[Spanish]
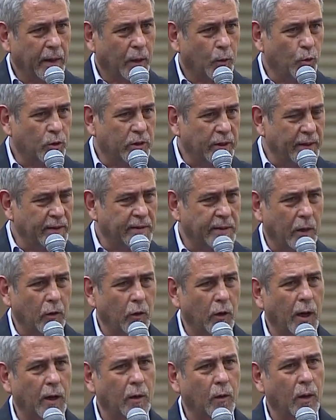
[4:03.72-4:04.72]
que ustedes a lo
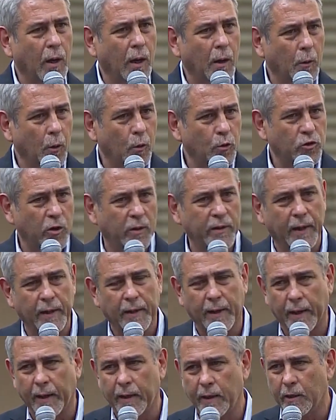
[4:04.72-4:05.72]
largo de la evolución del
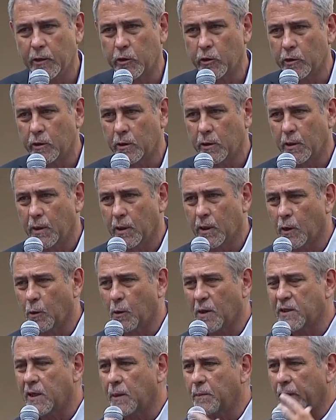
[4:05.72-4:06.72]
crédito no
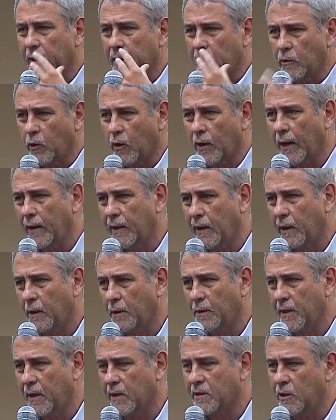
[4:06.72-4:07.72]
vayan perdiendo calidad de
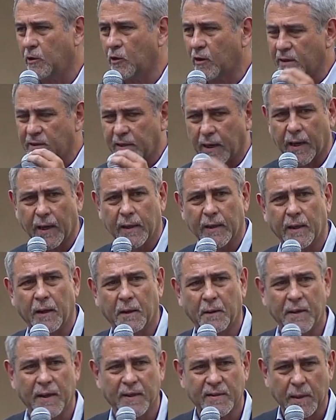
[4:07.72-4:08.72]
vida, sino que esa calidad de
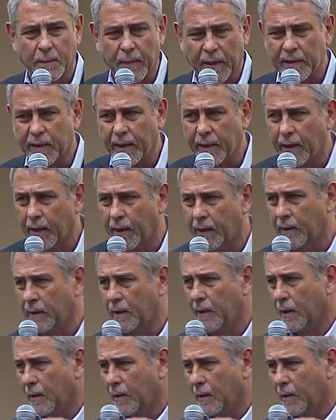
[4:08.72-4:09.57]
vida se mantenga.